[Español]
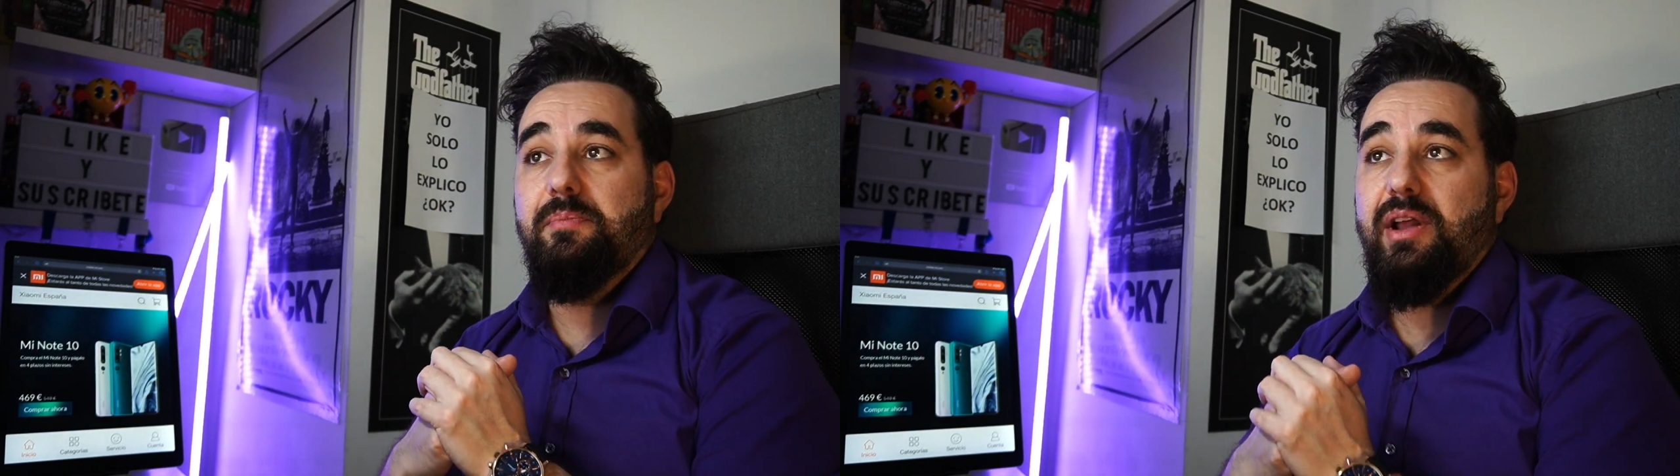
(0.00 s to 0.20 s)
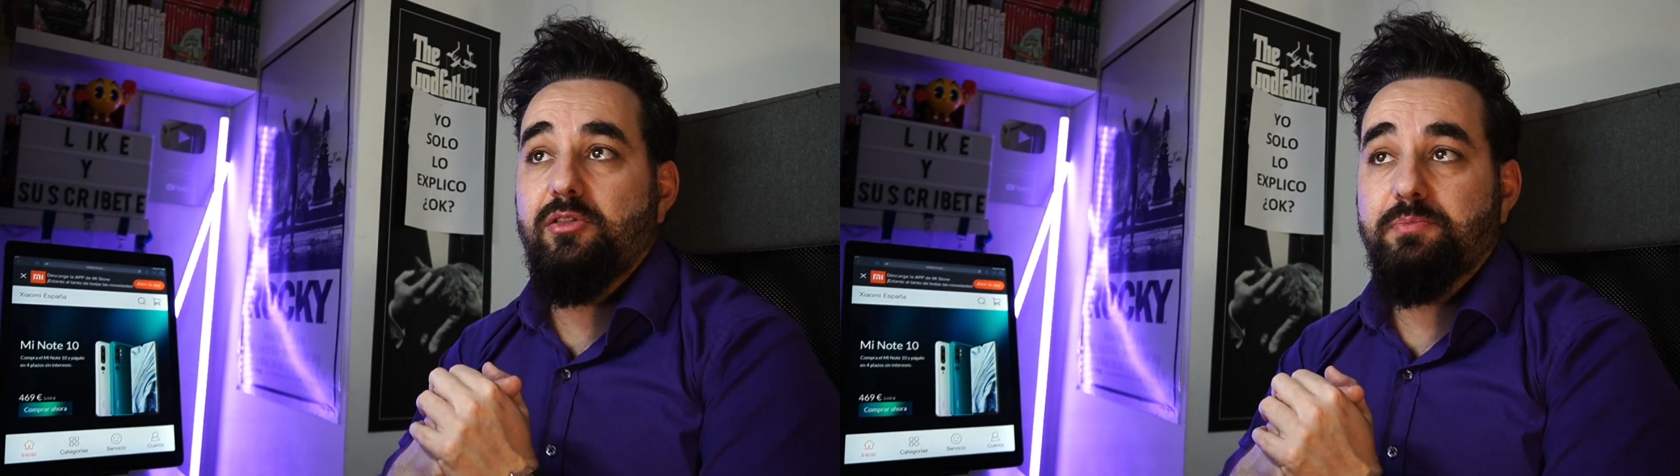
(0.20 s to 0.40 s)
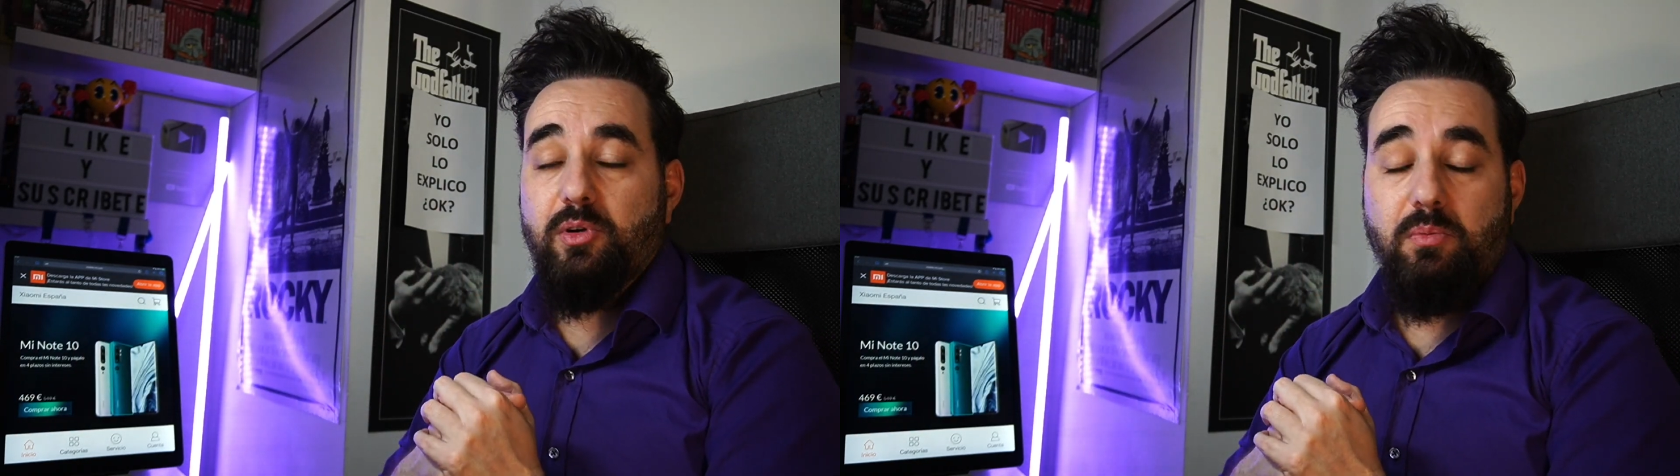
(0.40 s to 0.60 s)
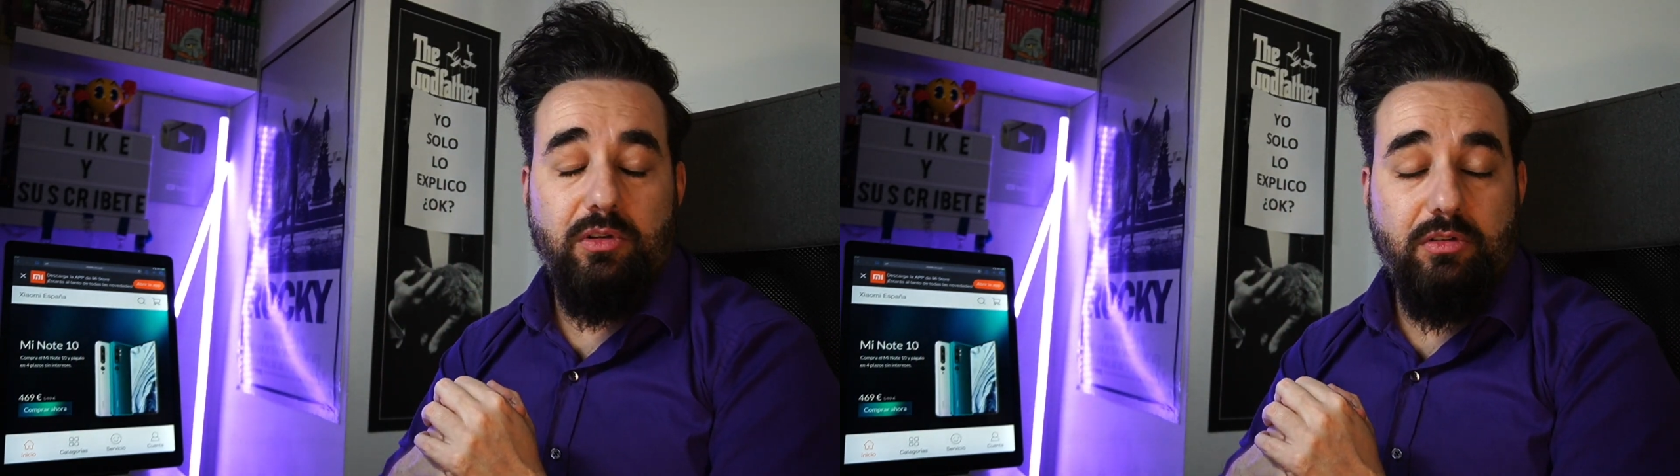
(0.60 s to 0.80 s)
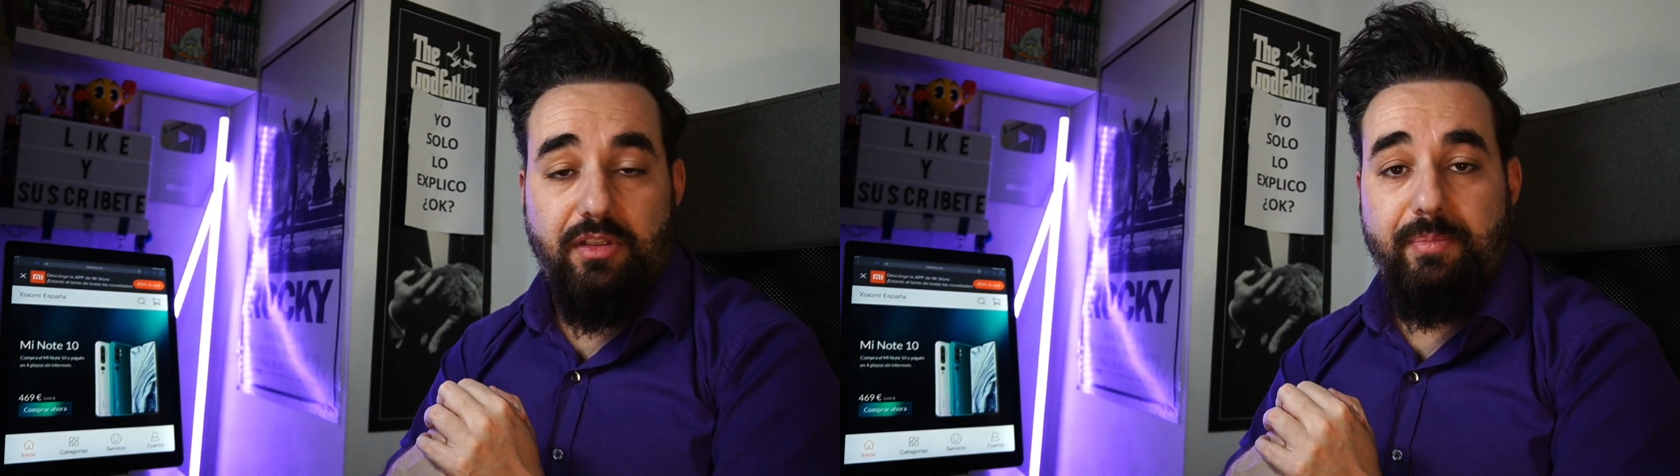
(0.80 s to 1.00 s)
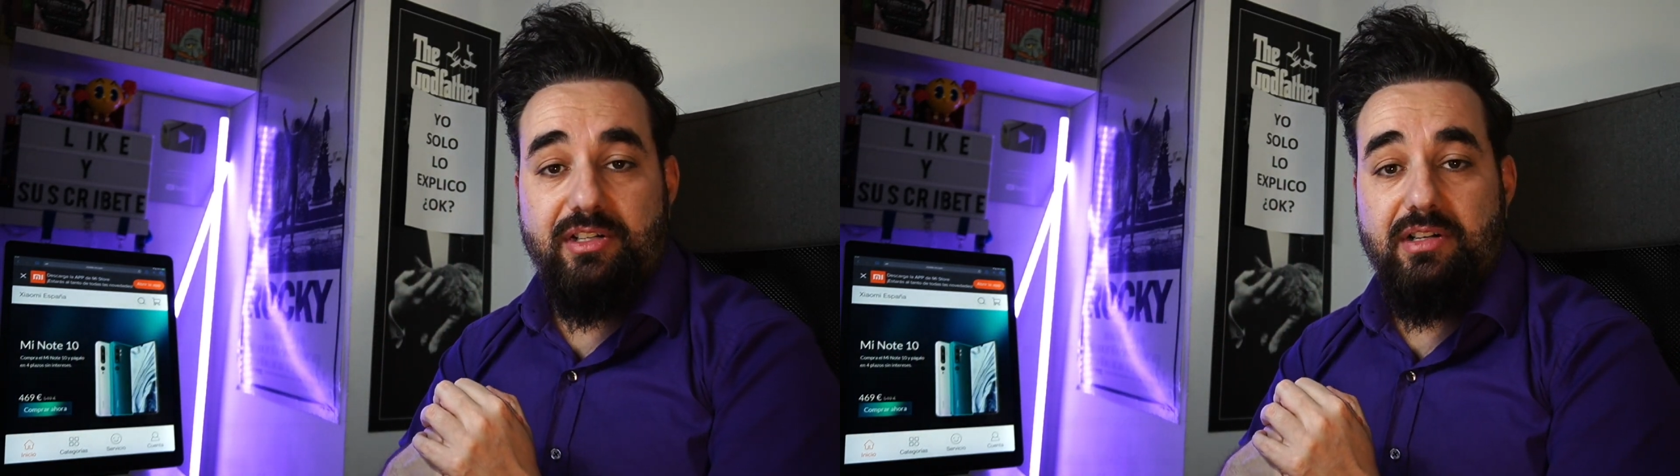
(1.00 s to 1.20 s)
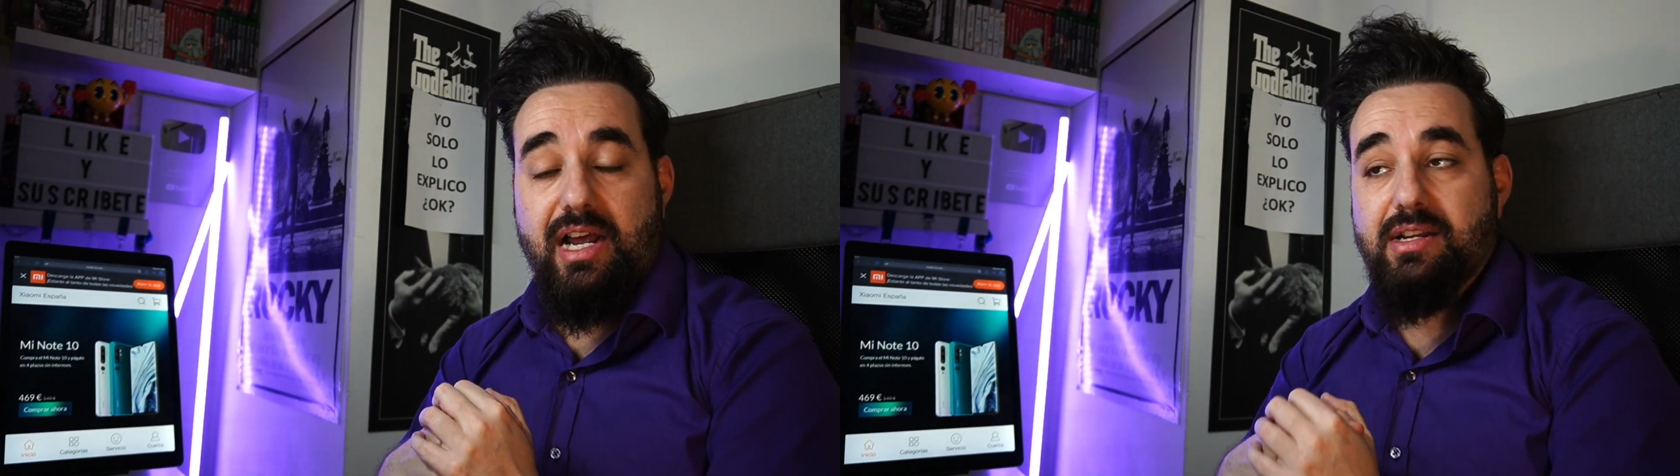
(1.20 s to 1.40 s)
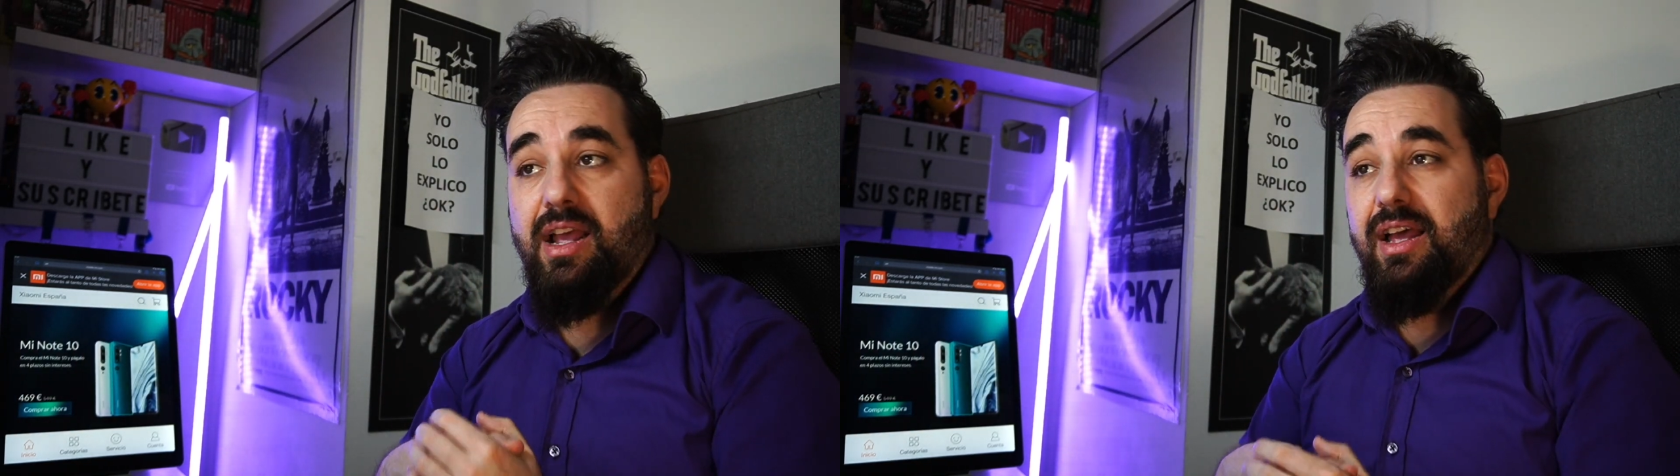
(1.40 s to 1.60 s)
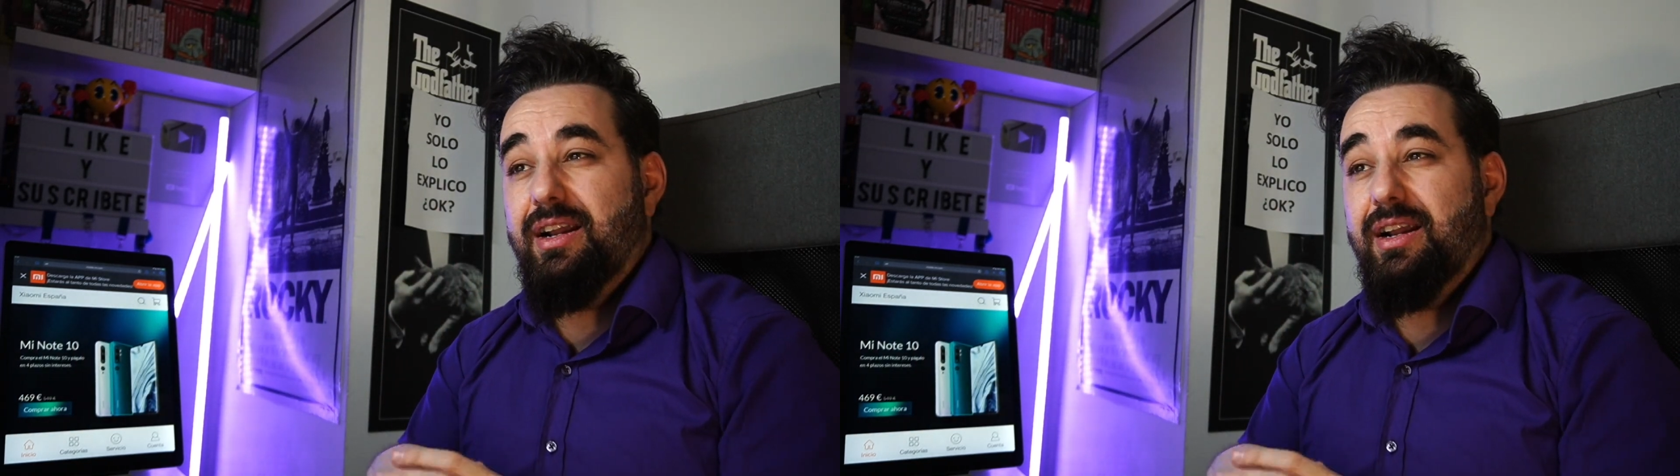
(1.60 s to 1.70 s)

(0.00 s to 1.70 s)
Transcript: comprados por un montón de personas